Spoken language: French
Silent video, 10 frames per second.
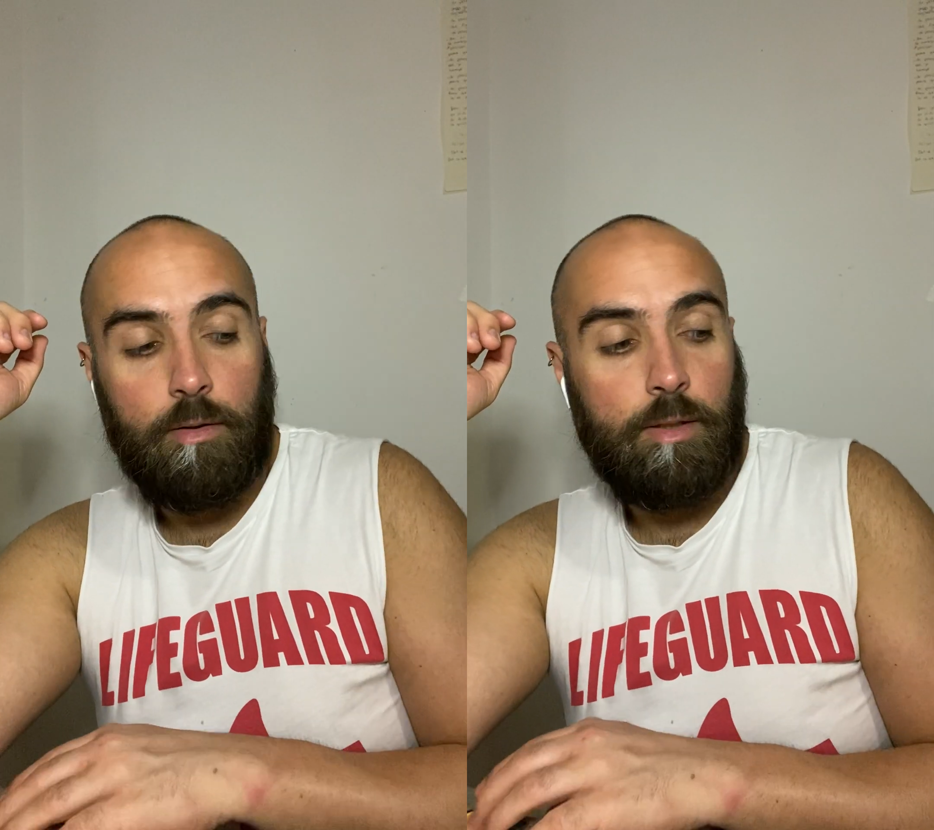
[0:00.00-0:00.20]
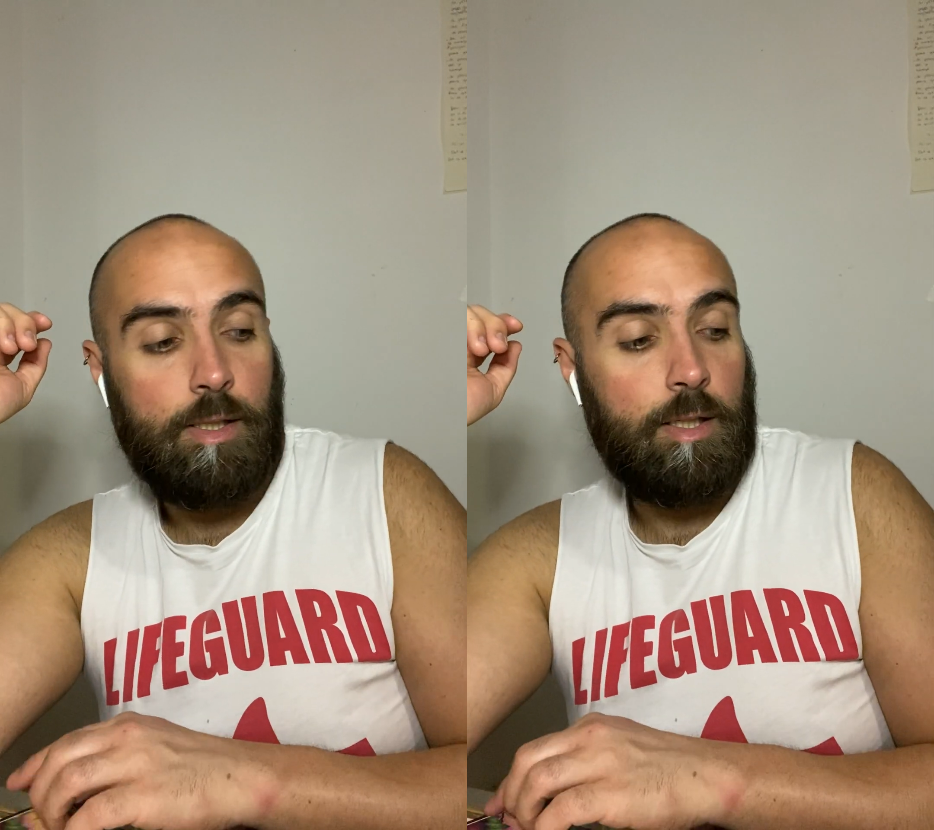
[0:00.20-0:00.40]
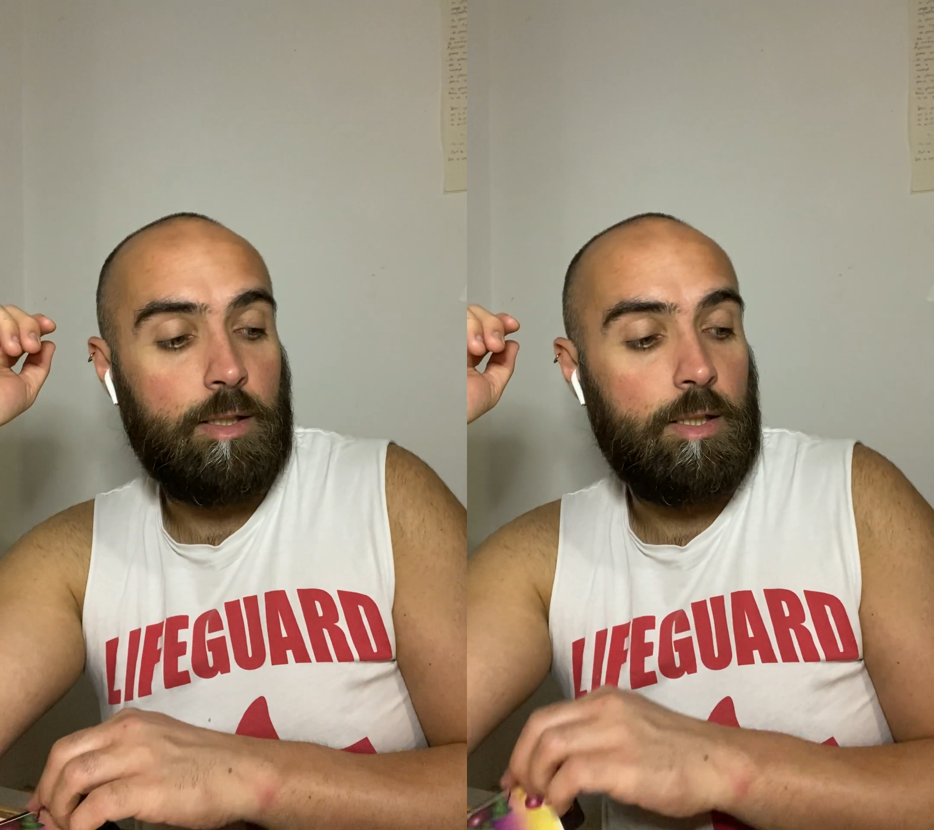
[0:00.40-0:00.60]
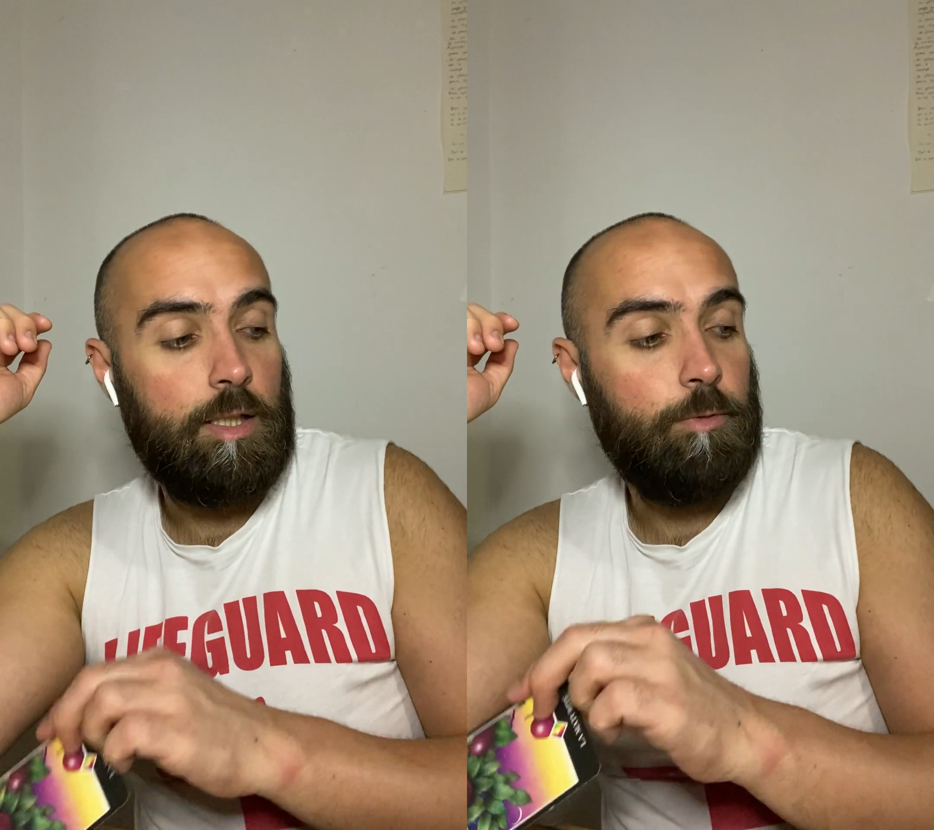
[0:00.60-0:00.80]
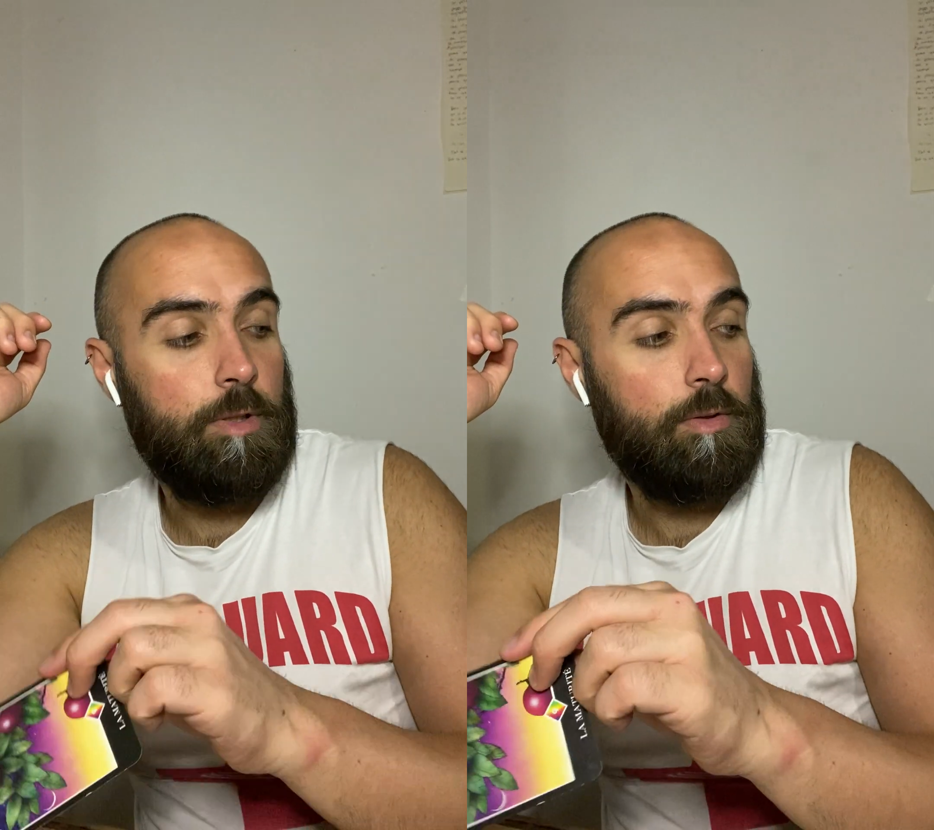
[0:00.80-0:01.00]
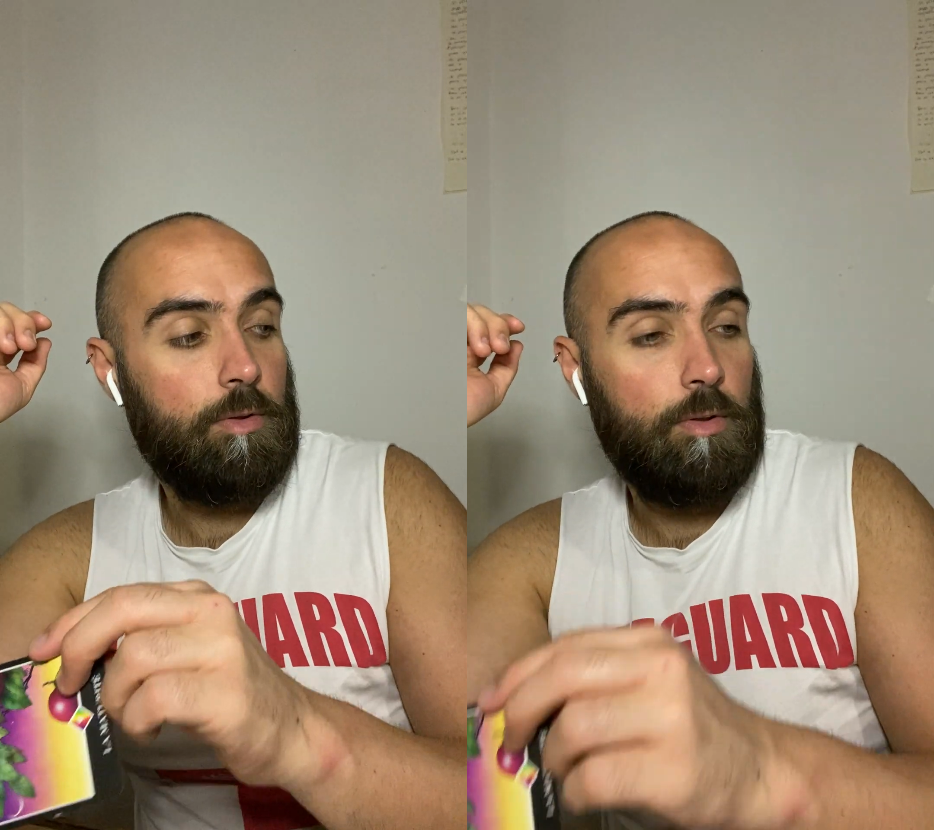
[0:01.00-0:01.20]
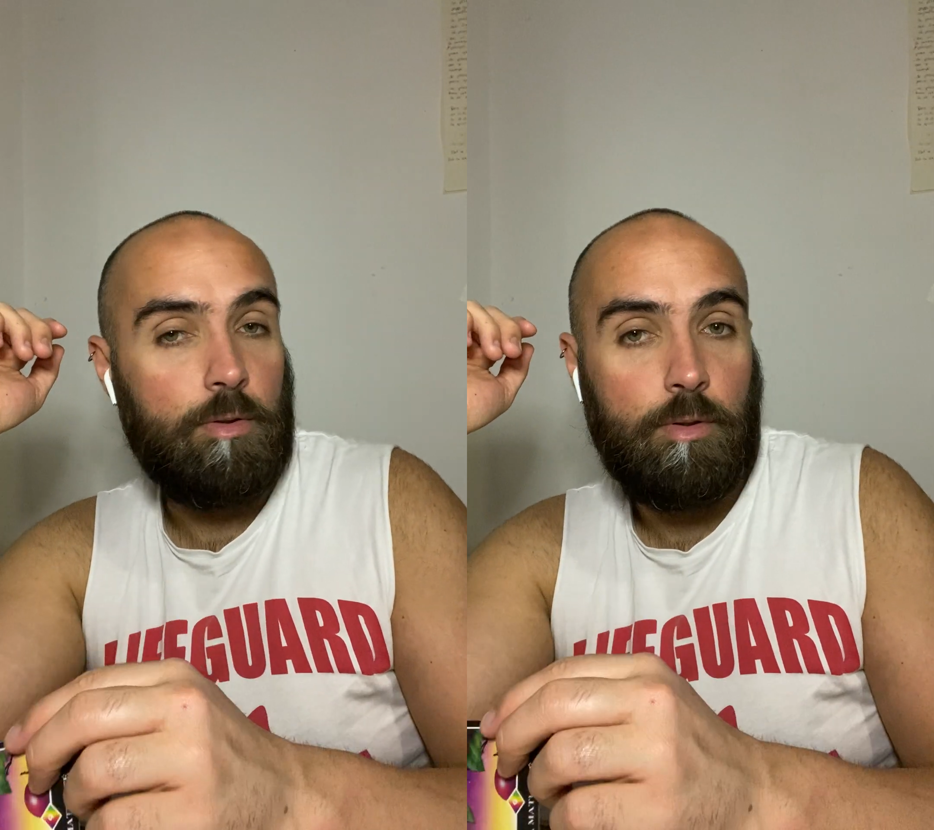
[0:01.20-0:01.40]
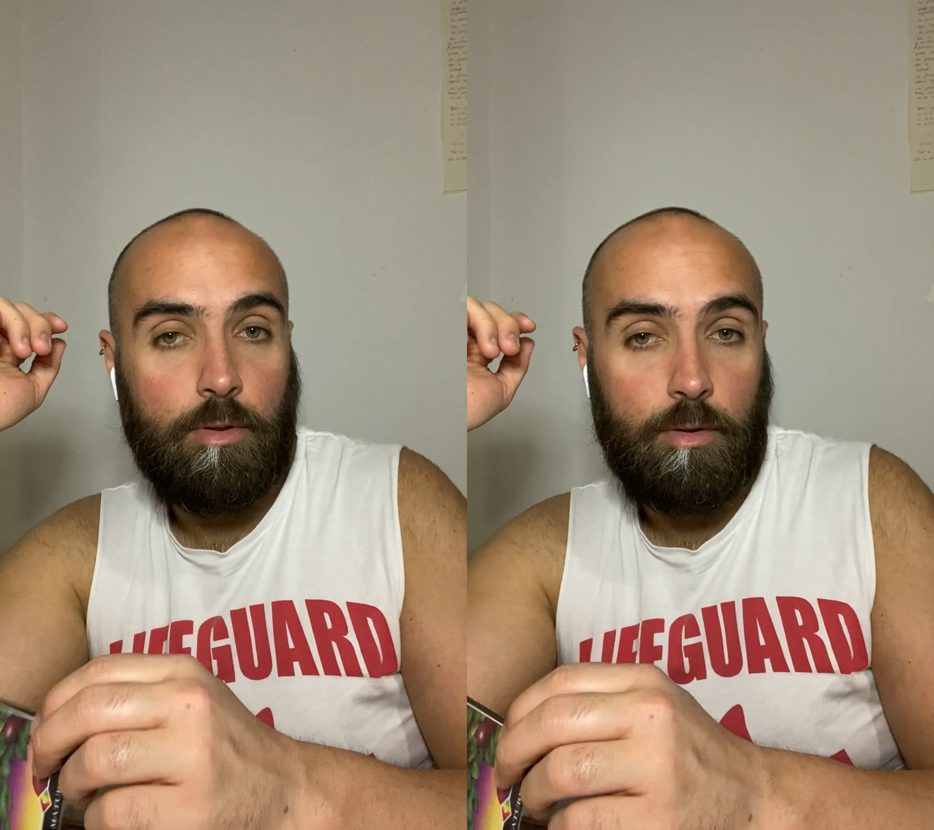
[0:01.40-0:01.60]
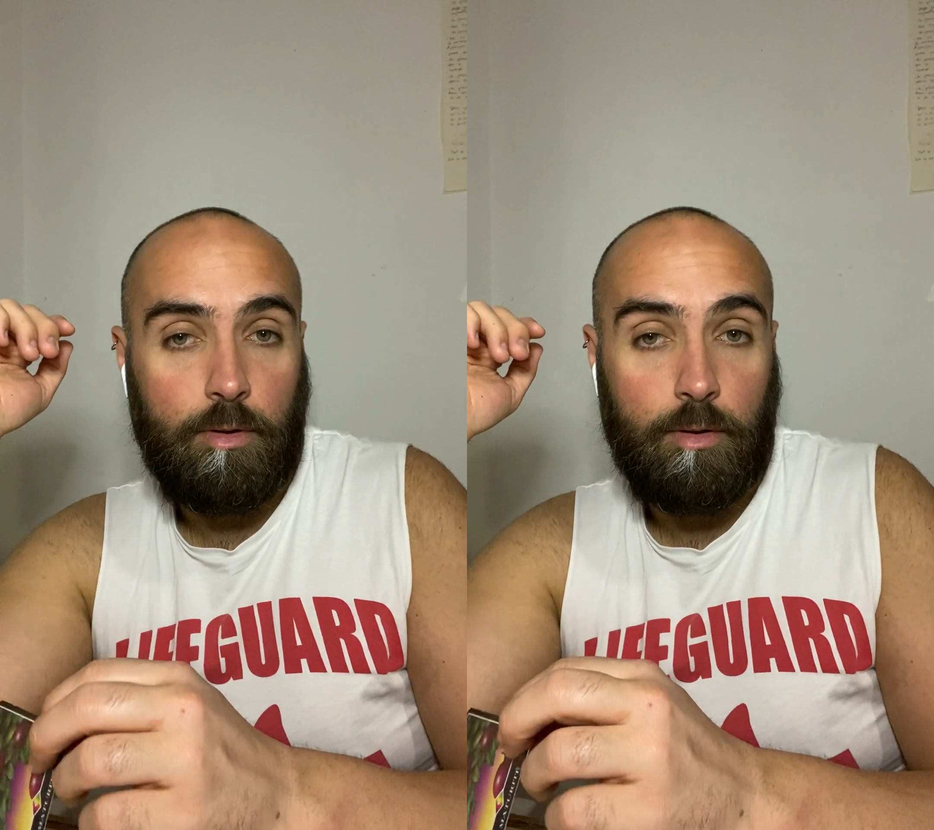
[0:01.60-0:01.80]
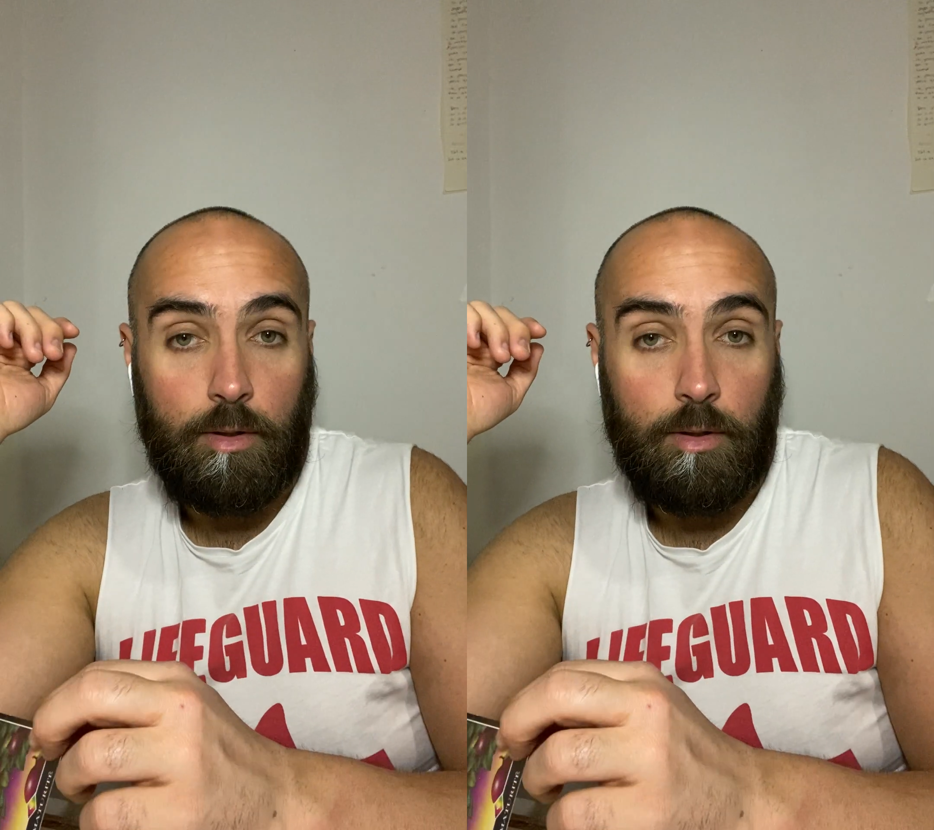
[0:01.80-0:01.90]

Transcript: des années 1830 euh,